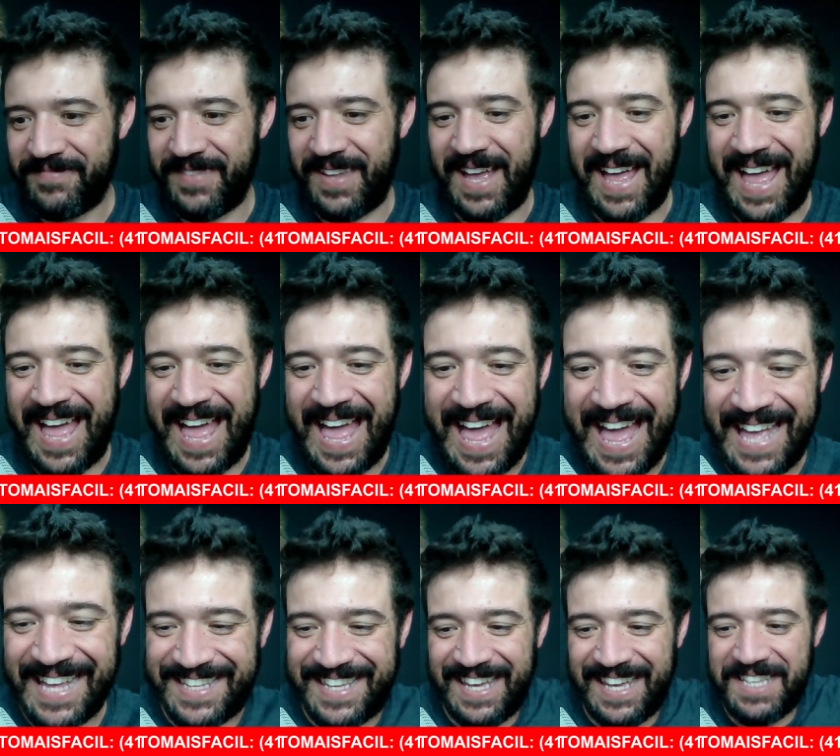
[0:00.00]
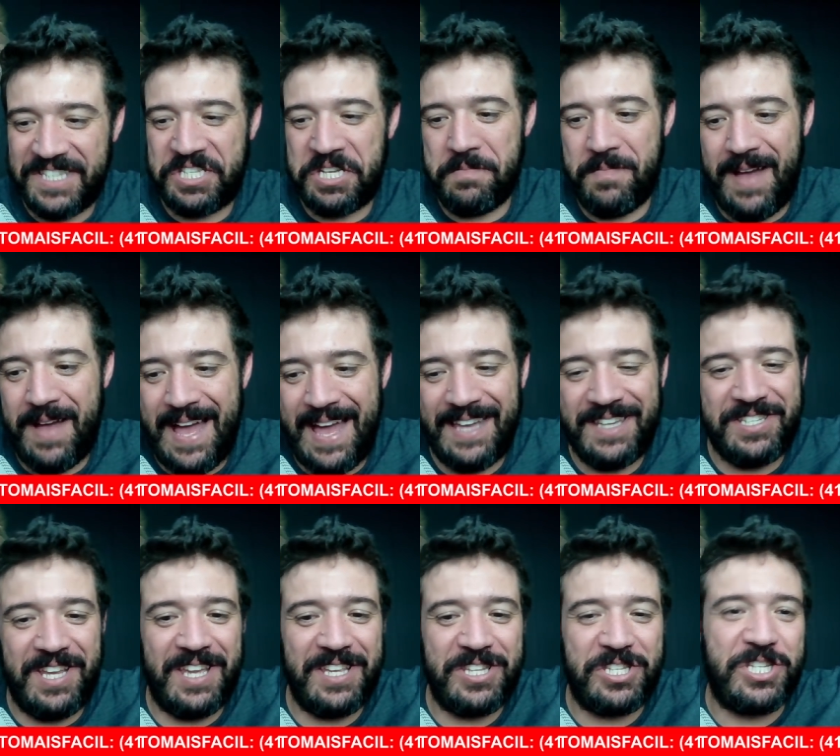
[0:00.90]
Ah, que demais,
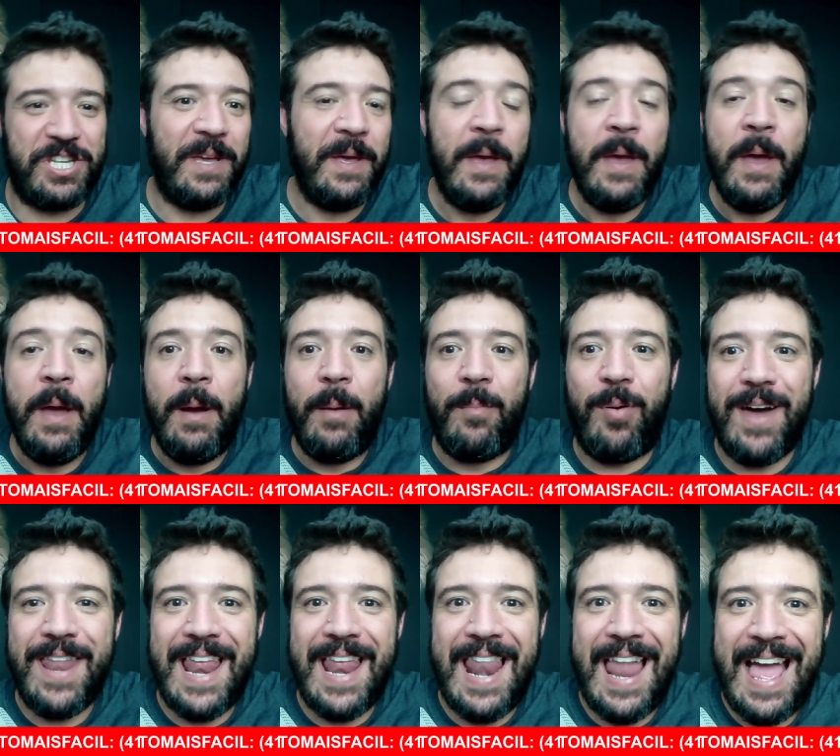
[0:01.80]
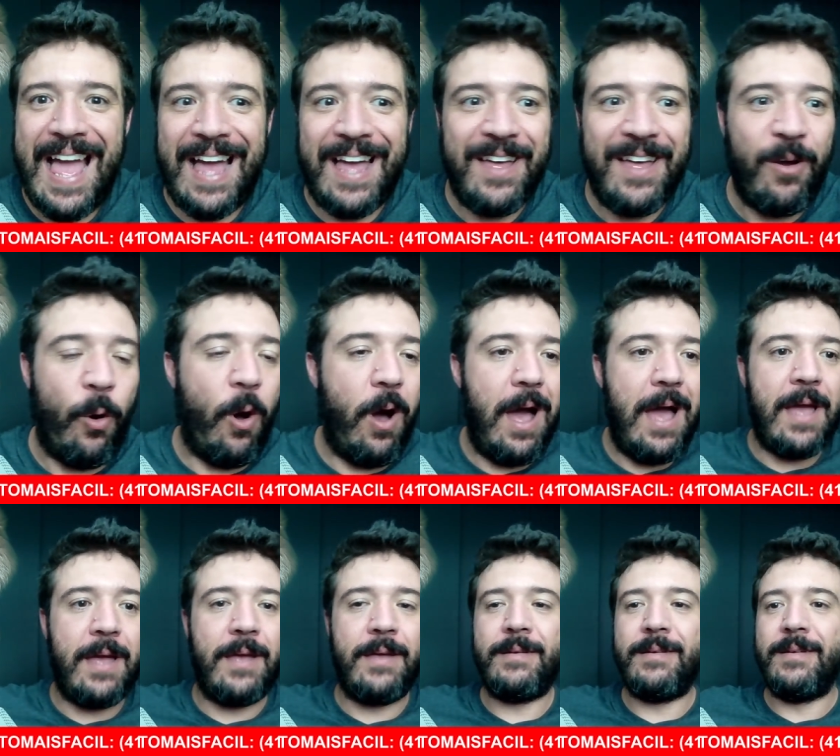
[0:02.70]
gente! Bora lá! Ó,
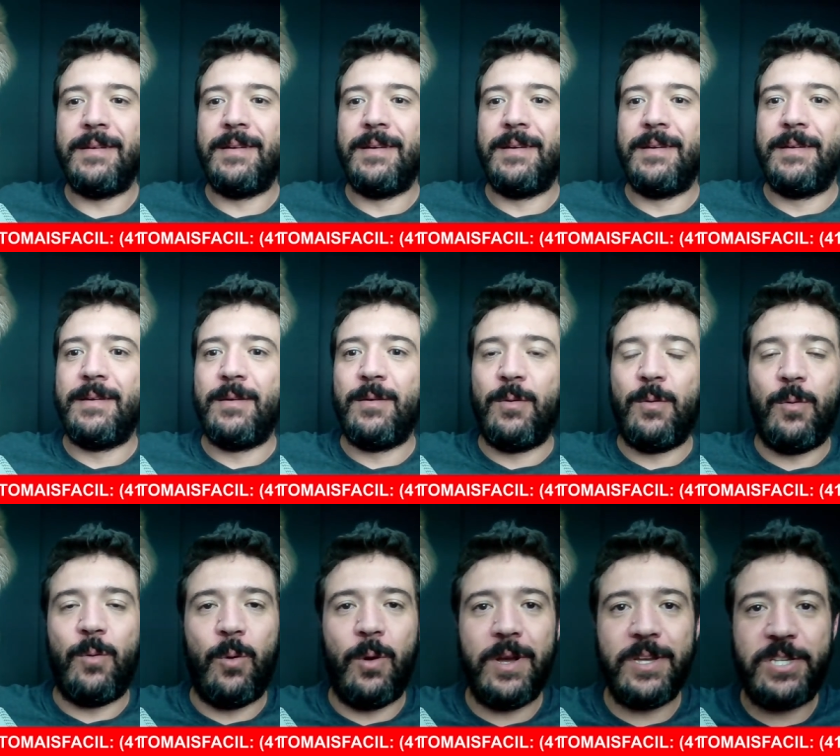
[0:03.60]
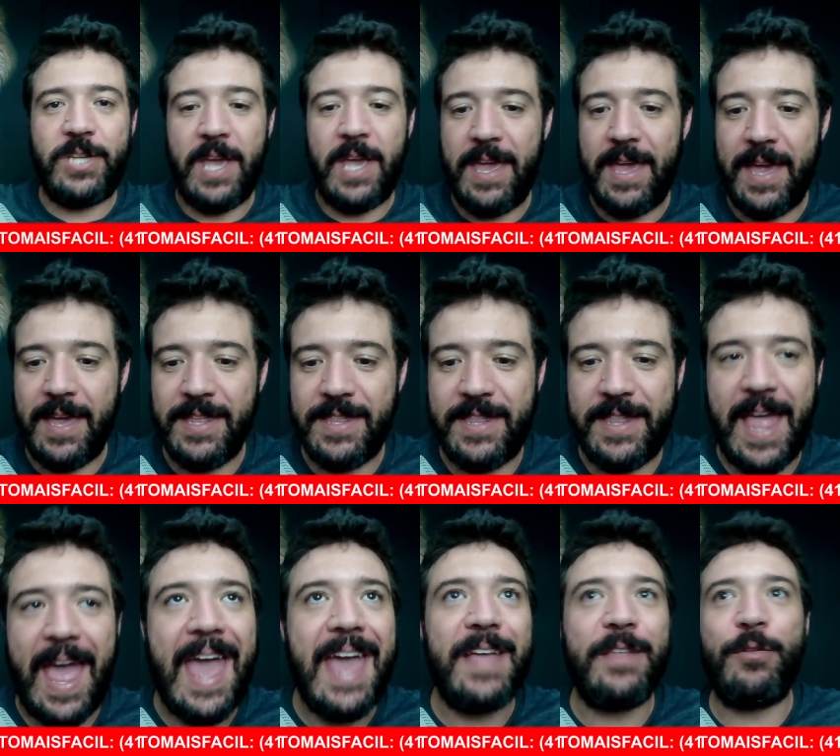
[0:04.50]
hoje aí a
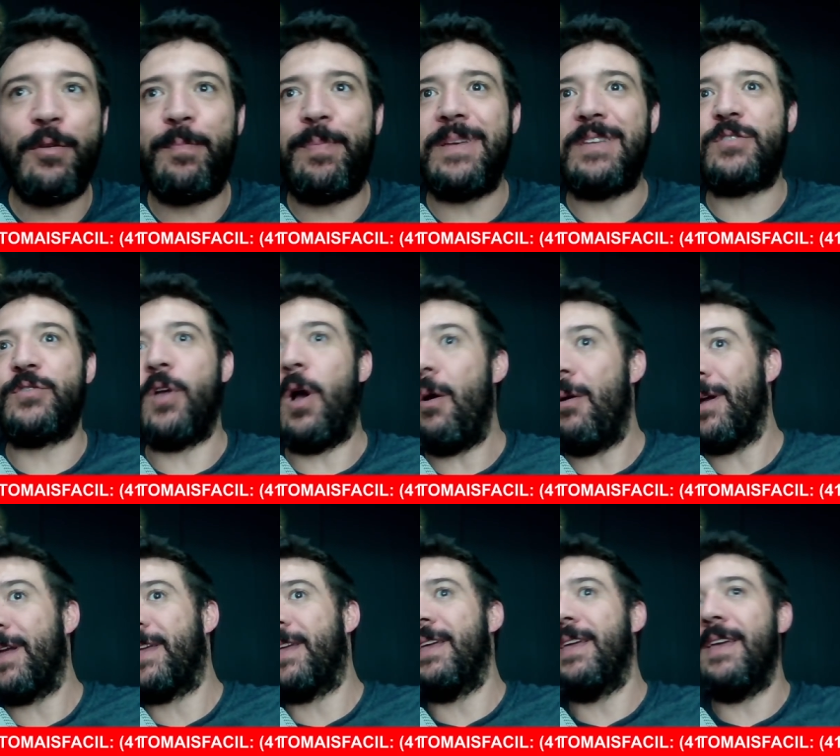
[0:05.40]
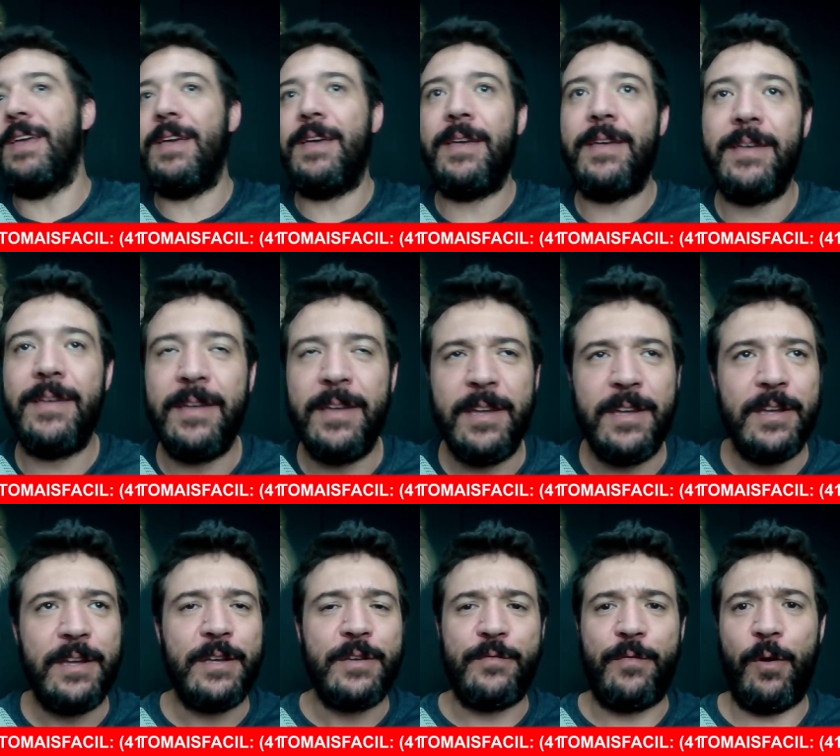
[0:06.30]
ideia do pessoal aqui,
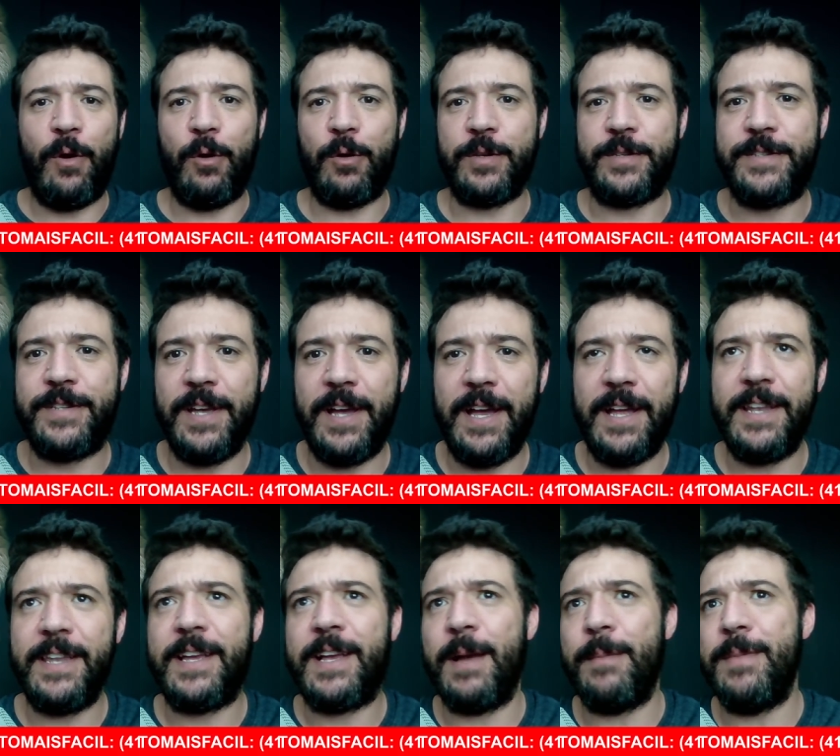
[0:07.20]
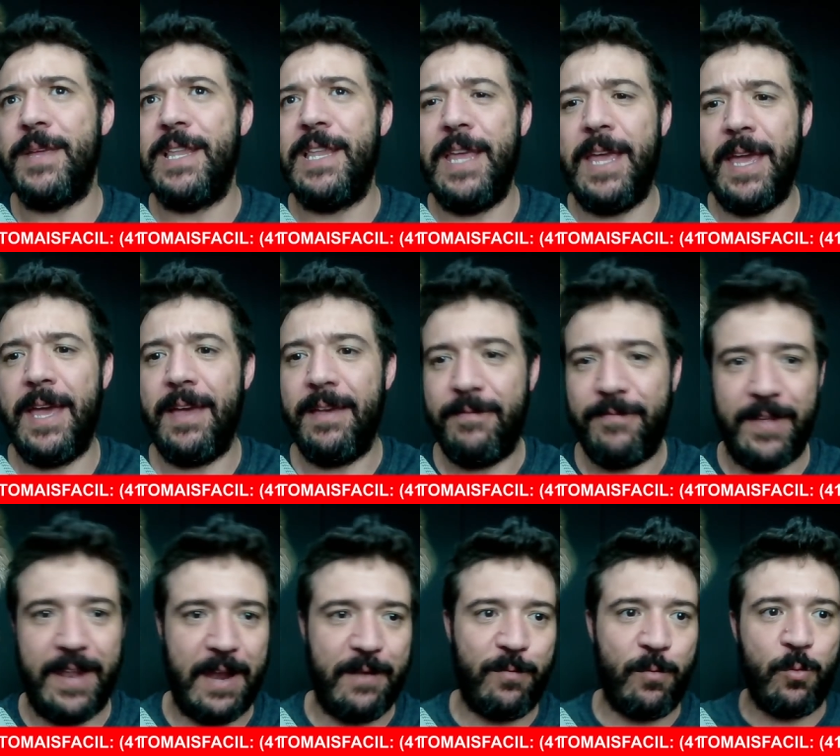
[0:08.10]
com Rossane, Camilinha,
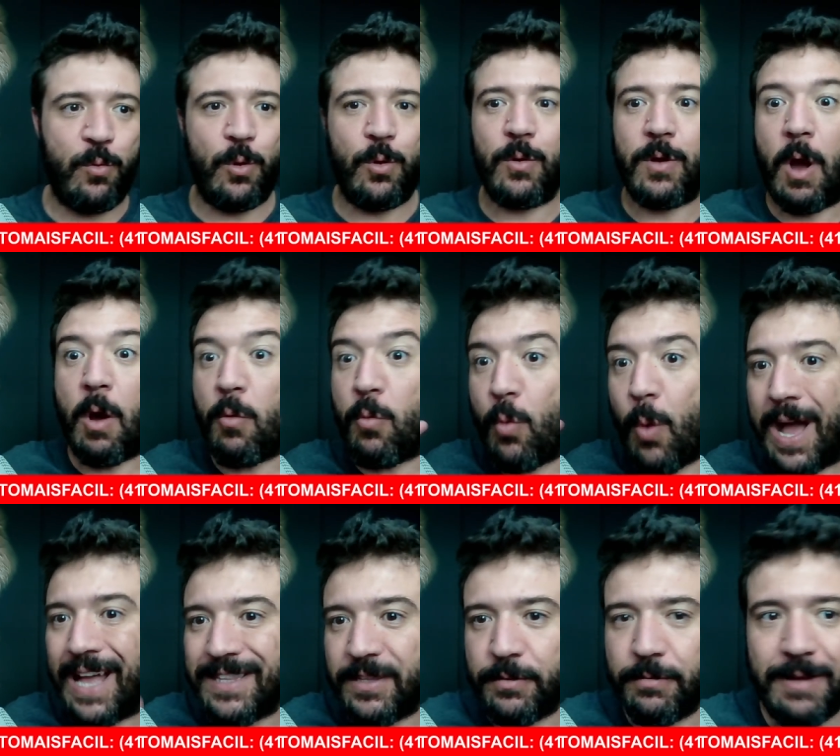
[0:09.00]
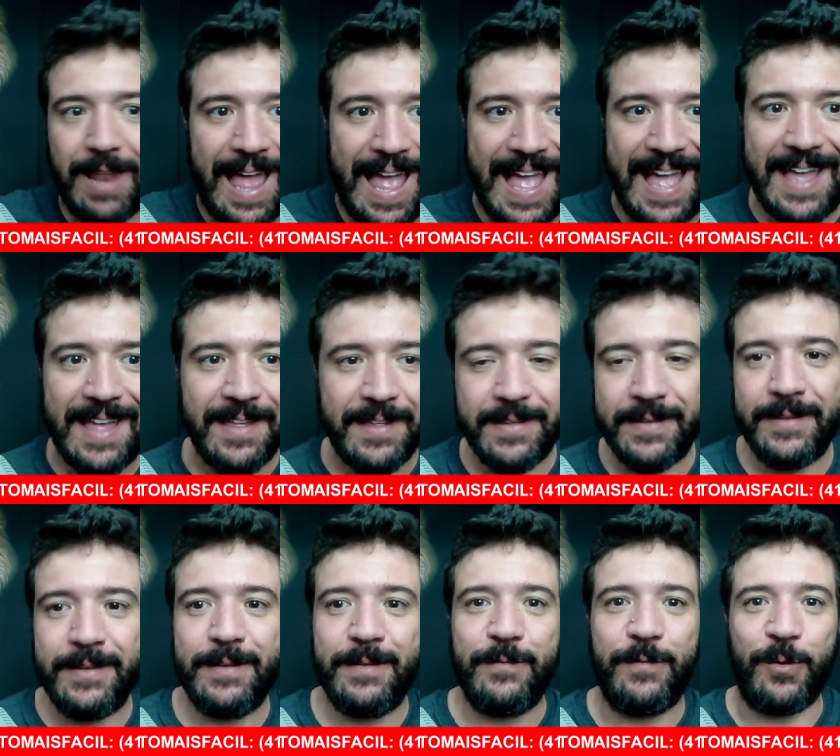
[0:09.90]
falaram, vamos colocar o quadro lá.
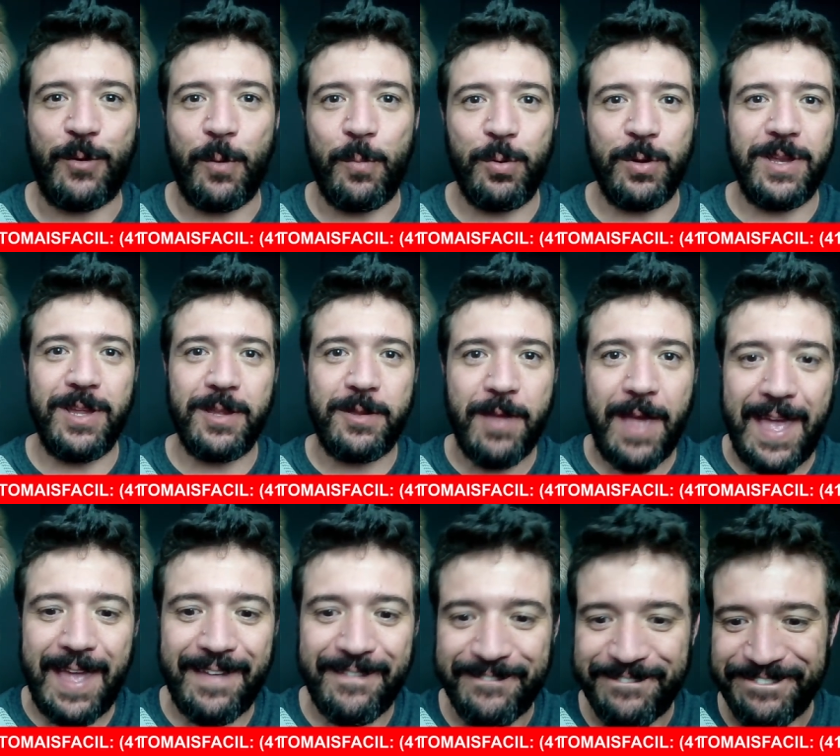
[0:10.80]
Ficou bonito, hein?